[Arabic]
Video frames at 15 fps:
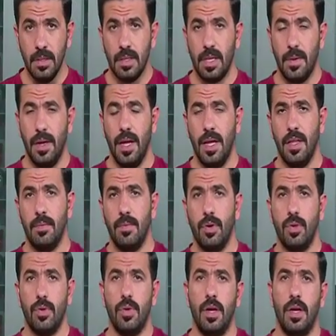طبعا هذا
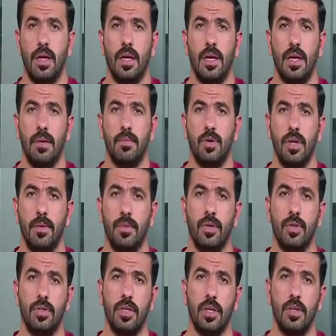الموضوع آه، مهم
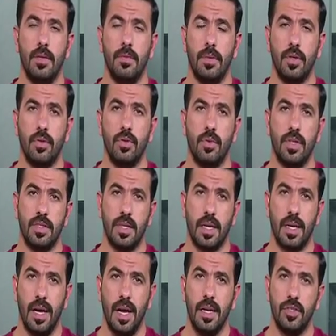انه انت اليوم لما يكون
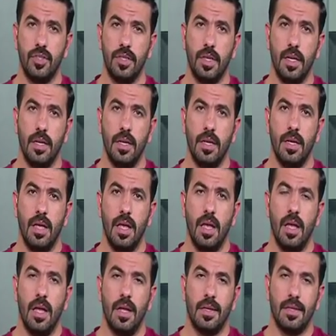وزنك عالي جدا
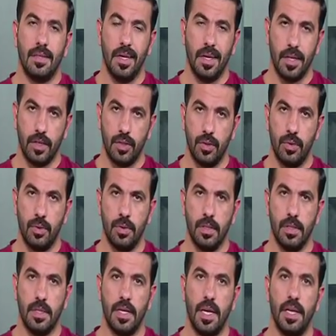تحرق دهون
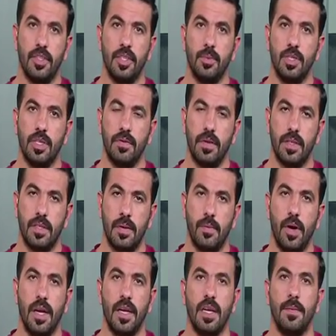يعني تمشي لفترة
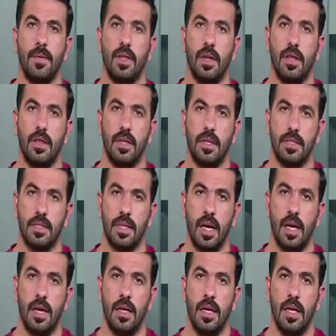معينة مثلا ثلث
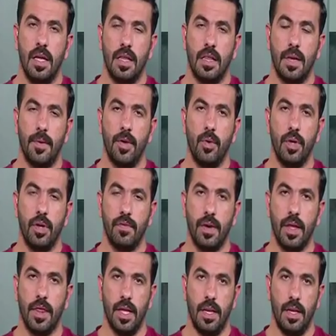ساعة طبعا هو
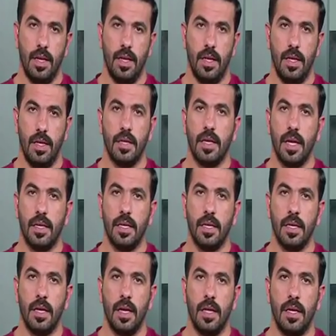يفضل
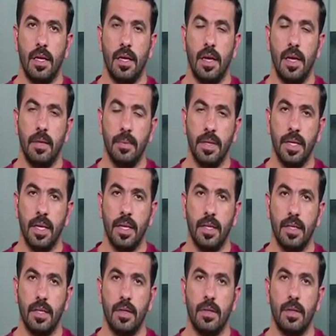يعني آه، علميا
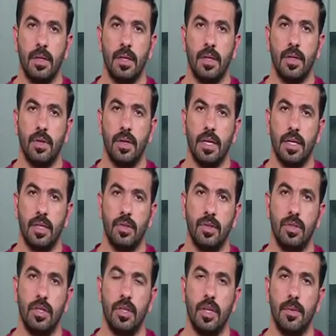يقول لك انه
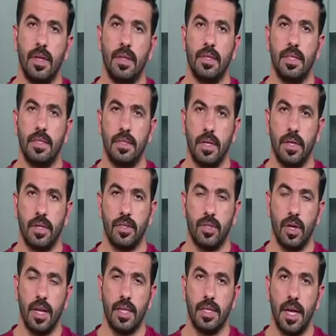انت اليوم اذا تريد تحرق
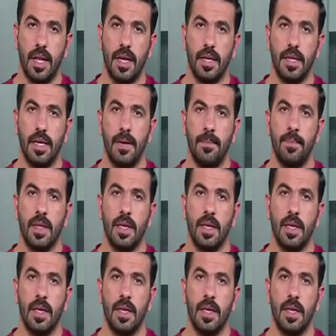سعرات حرارية